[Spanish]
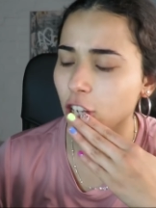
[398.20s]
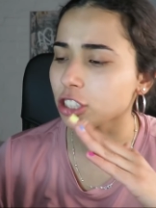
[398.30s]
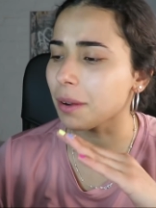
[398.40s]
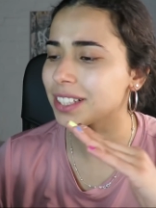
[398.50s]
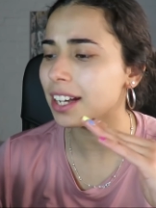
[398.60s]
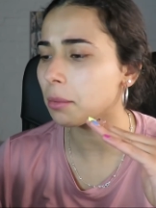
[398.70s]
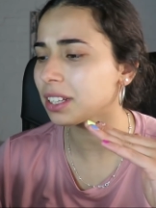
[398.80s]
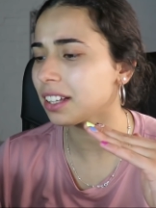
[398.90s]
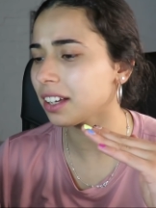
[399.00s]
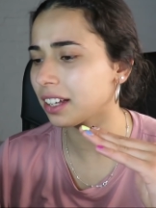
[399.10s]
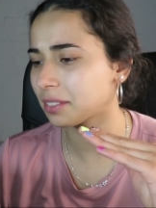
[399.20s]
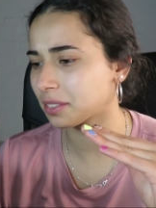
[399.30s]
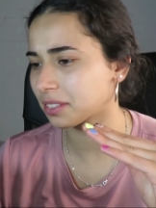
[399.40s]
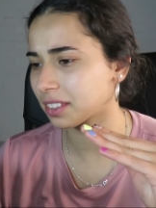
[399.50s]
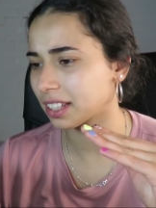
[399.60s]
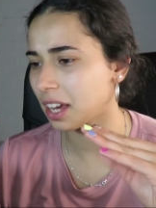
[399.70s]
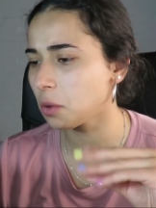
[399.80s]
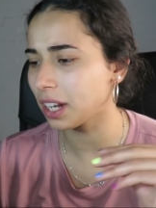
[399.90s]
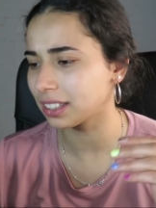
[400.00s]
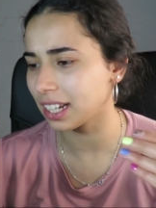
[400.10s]
O sea, básicamente es
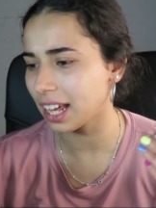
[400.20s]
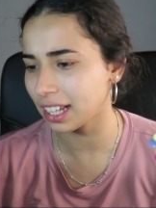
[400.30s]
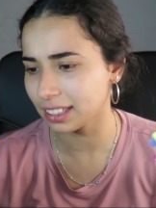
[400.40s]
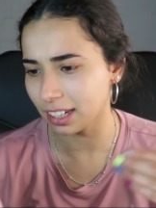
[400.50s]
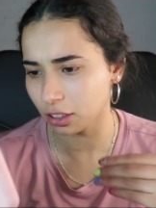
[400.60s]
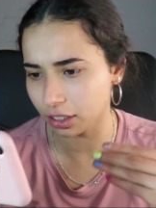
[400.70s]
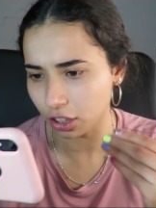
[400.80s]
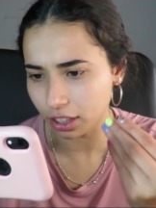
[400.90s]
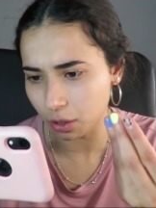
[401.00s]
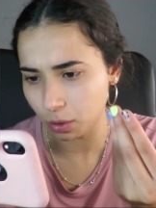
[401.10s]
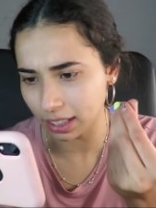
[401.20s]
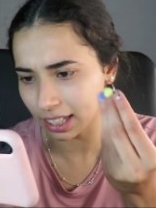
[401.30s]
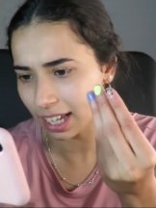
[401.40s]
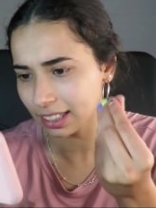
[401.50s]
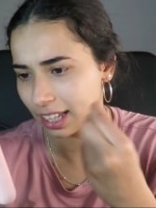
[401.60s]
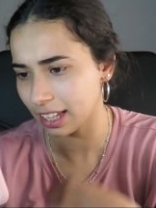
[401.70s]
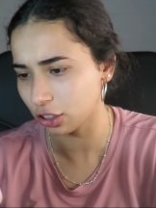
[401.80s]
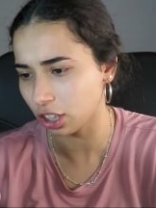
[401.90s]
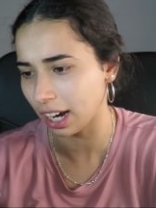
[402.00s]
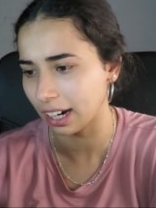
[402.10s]
una tela de estas, creo que es una tela de estas, de
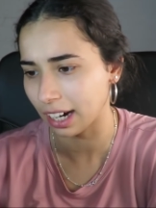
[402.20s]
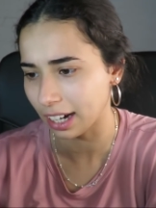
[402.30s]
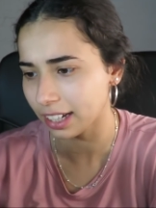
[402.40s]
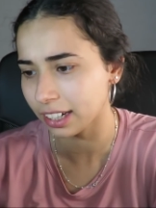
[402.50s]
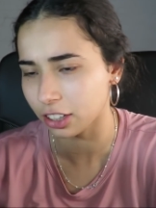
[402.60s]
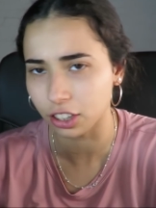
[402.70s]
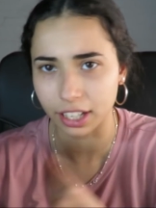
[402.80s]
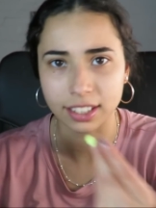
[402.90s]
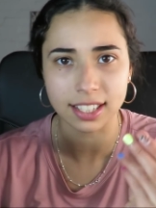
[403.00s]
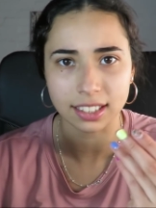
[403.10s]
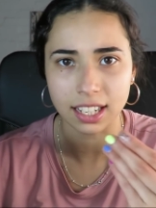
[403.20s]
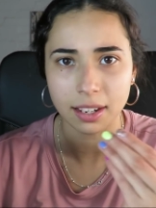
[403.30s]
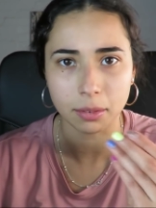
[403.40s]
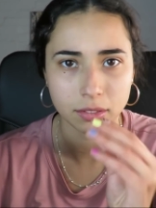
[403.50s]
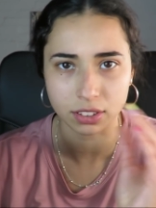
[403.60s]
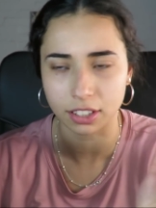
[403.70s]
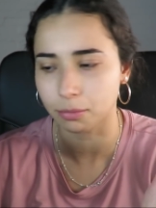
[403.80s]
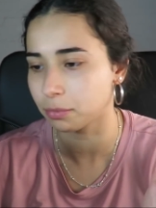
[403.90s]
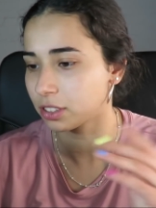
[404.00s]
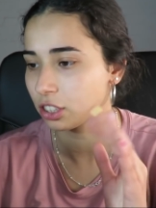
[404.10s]
estos cancanes, creo que es esa tela,
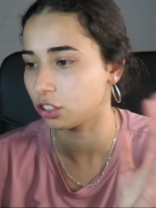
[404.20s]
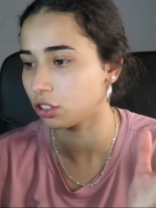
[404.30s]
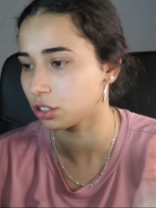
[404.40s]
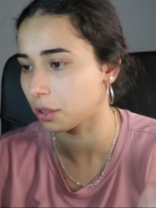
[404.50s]
si, si no